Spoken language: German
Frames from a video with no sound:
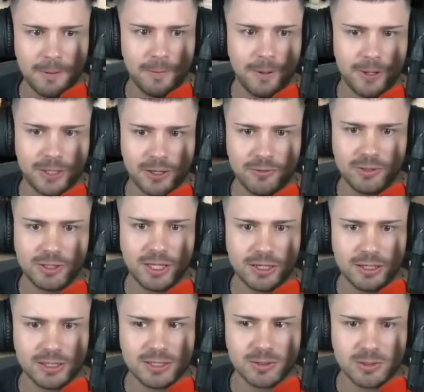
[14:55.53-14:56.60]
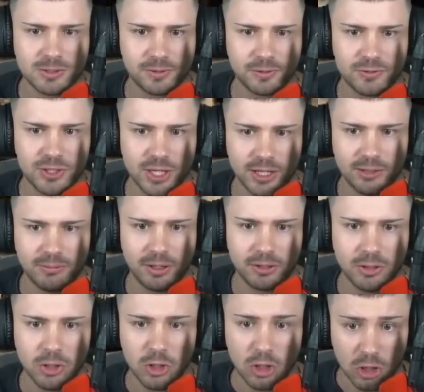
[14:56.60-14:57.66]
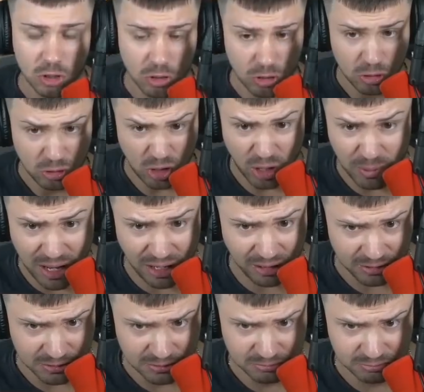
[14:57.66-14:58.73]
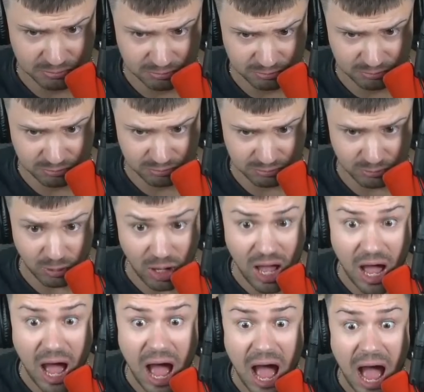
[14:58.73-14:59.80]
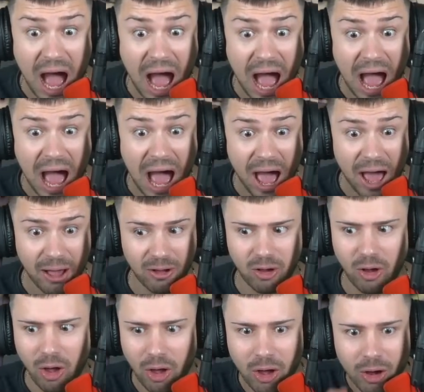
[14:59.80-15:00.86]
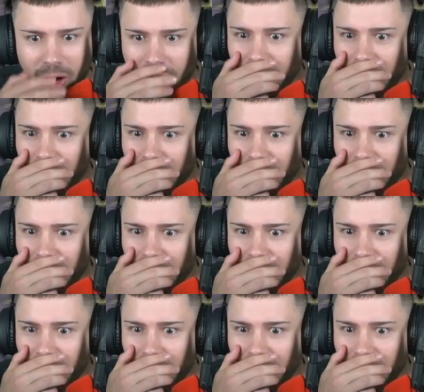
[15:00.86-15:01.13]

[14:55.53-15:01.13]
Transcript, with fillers: Okay, wir gehen jetzt uns 5 Sterne machen. Komm her! Ah! Oh!